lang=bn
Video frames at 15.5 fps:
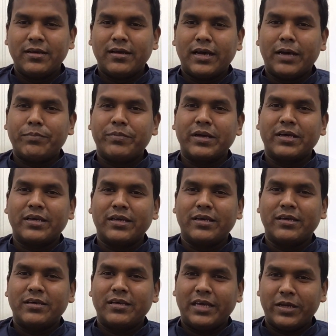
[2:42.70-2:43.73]
আপনাকে
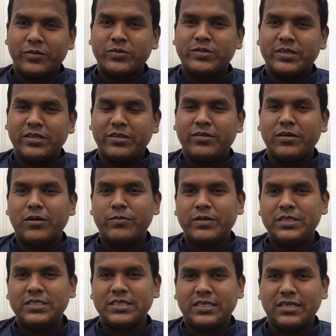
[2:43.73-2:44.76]
এনওসি দিতে হবে
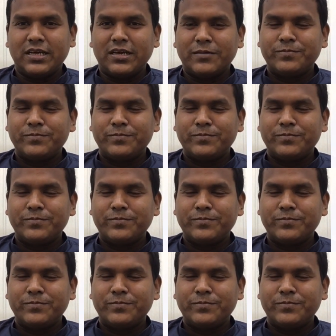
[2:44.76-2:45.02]
যেটা